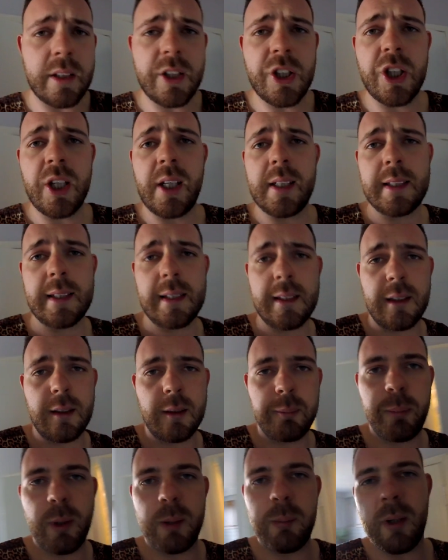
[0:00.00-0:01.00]
Сейчас
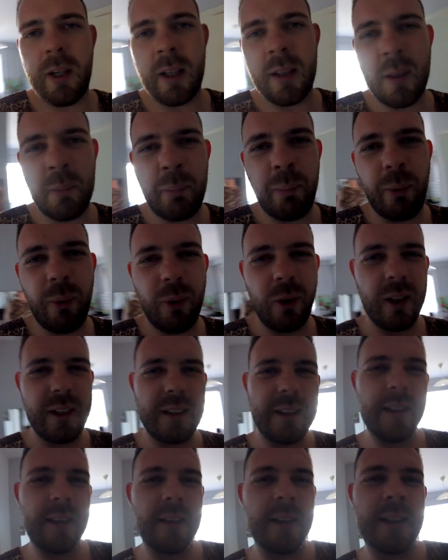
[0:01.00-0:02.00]
примерно пол
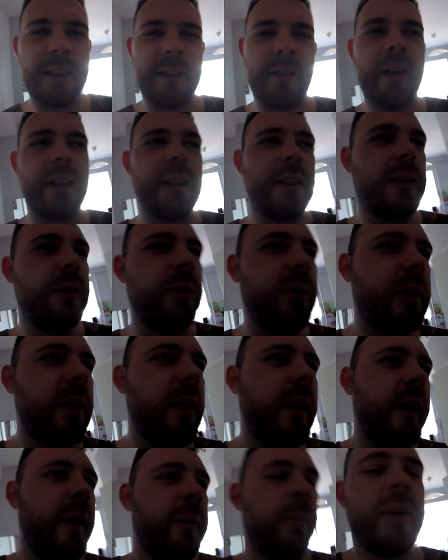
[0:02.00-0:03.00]
одиннадцатого где-то
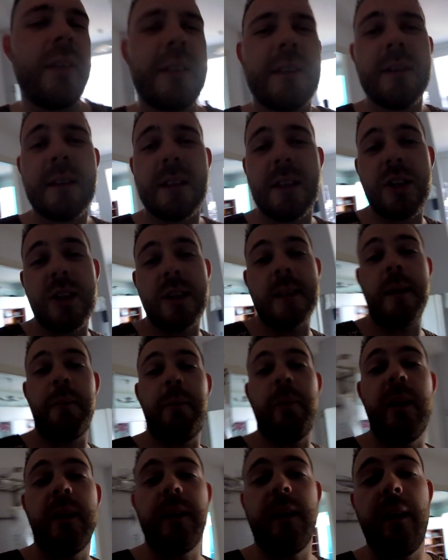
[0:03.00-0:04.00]
утра, я проснулся часа
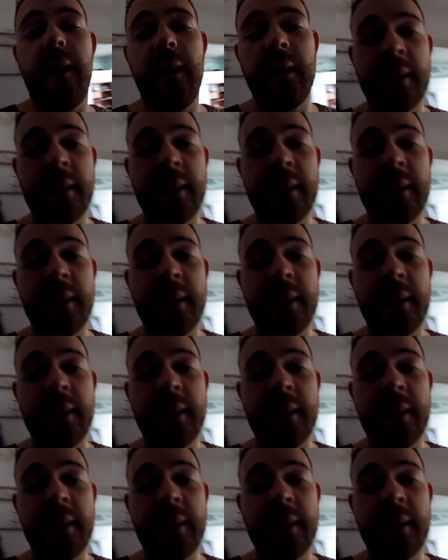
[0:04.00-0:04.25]
полтора